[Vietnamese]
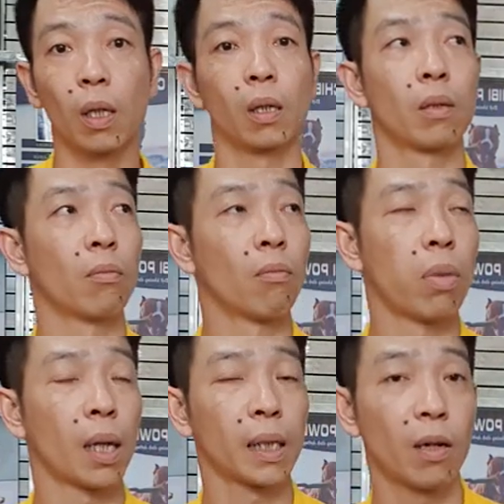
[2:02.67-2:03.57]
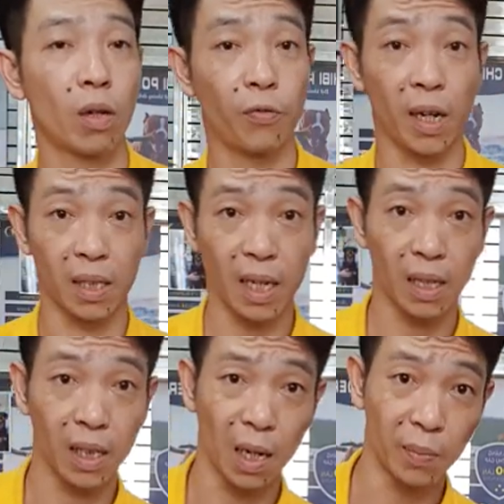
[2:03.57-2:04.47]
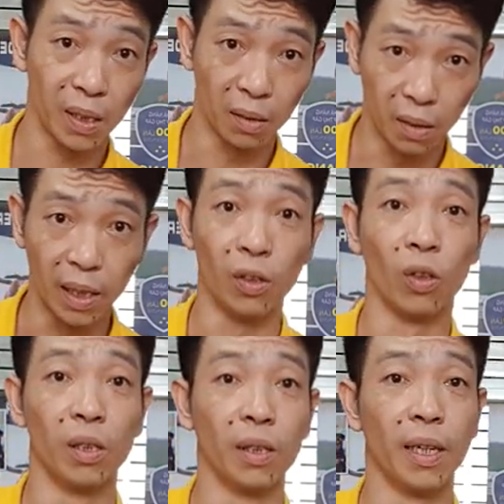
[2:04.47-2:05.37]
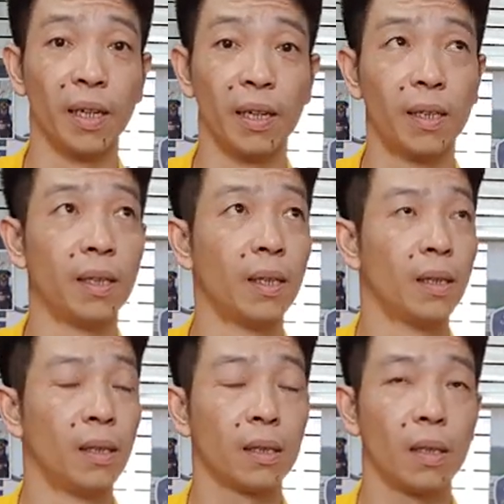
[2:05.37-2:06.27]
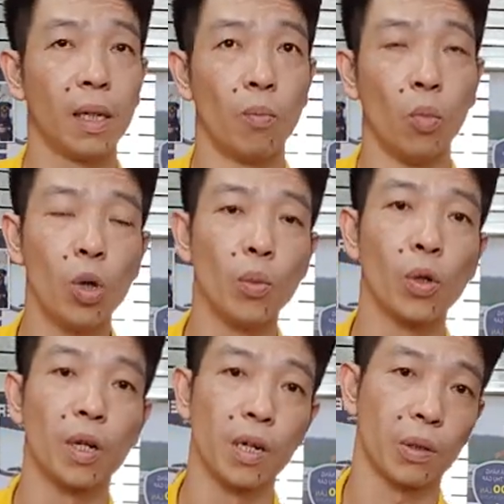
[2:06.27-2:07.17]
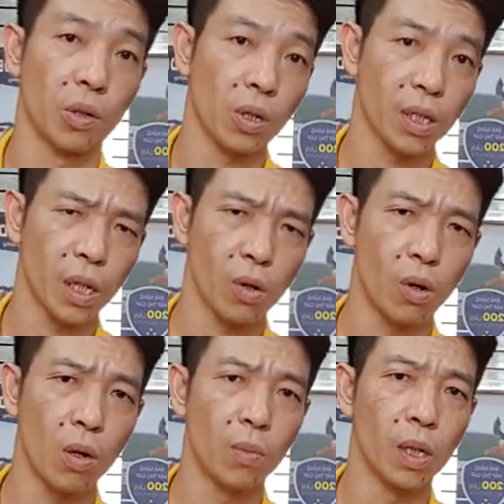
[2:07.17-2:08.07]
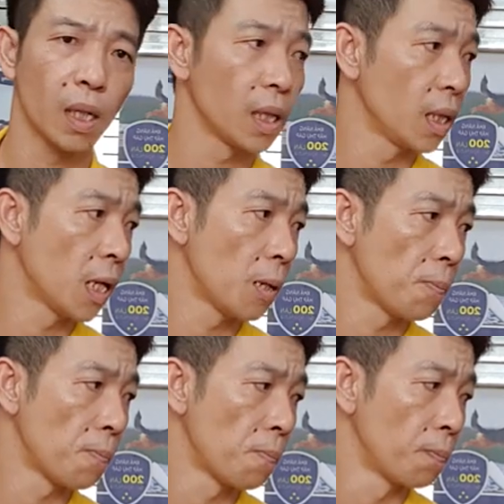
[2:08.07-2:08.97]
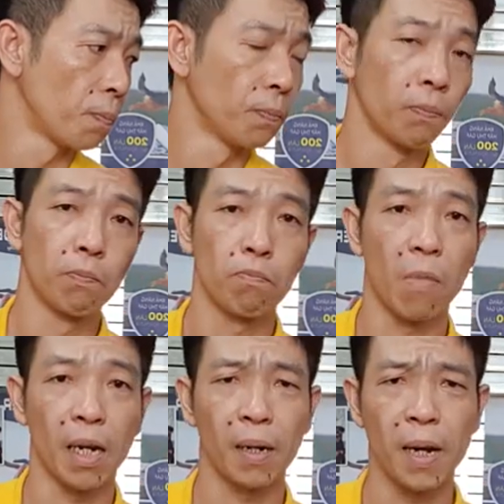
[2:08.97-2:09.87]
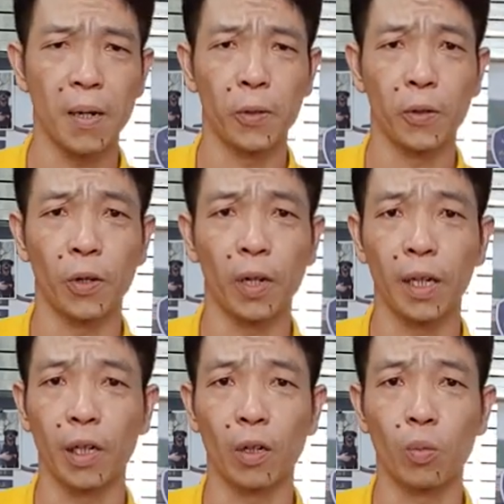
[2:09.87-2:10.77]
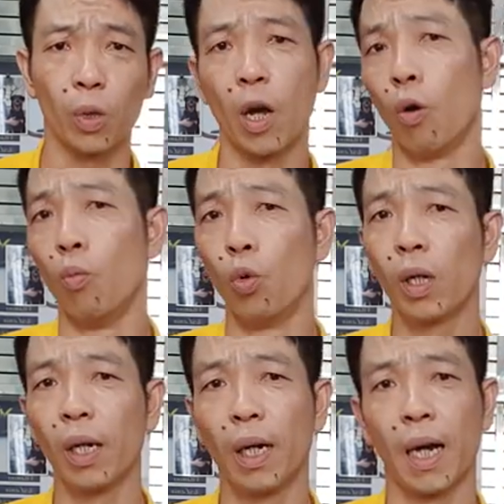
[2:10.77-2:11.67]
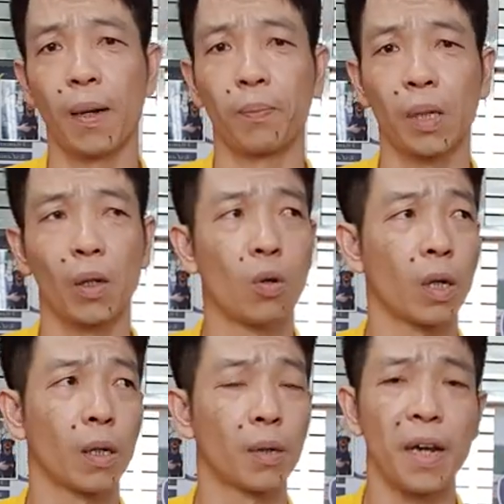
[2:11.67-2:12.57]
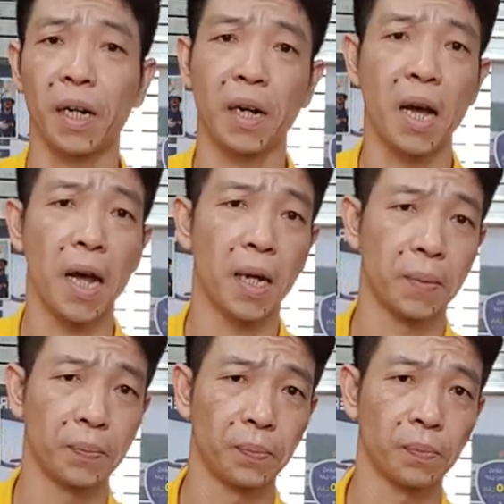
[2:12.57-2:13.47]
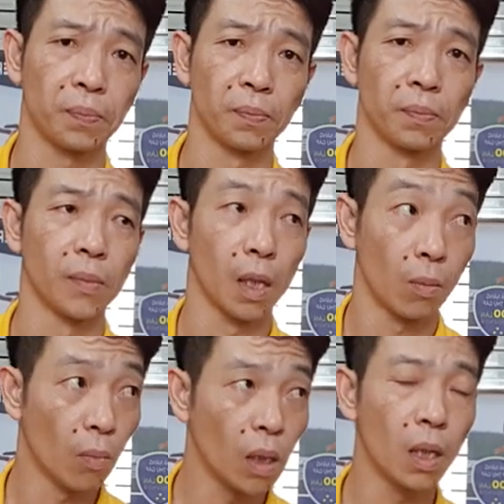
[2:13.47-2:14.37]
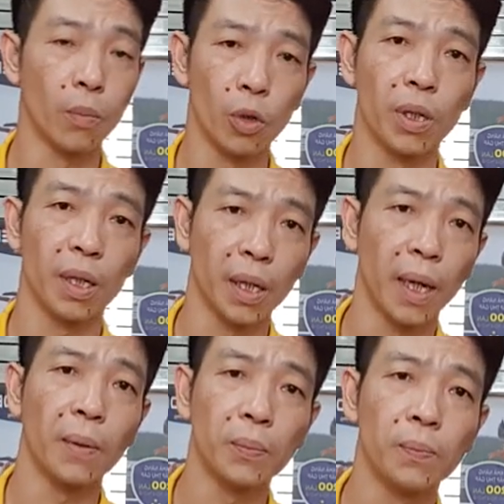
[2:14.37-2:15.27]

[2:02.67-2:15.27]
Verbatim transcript: đực mà theo cái phả gen ở nhà mình thì nó như thế. Tức là mỗi một con đực nó sẽ có một cái bản năng của nó là nó đều muốn làm cái con đại ca. Bất kỳ một con đực nào